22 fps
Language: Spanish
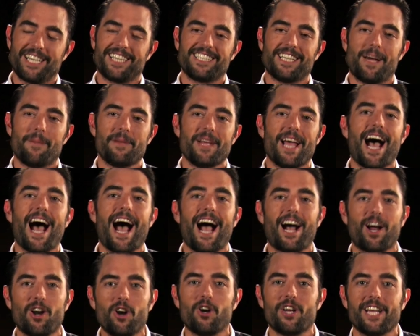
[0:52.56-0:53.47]
te
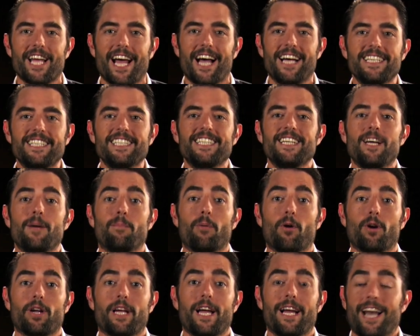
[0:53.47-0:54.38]
sabía gloria
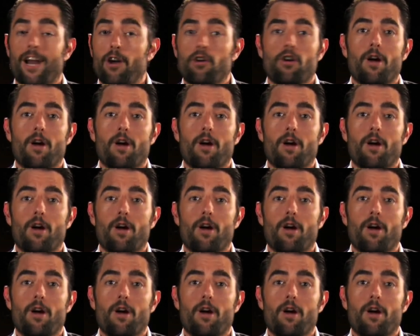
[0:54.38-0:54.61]
porque, claro,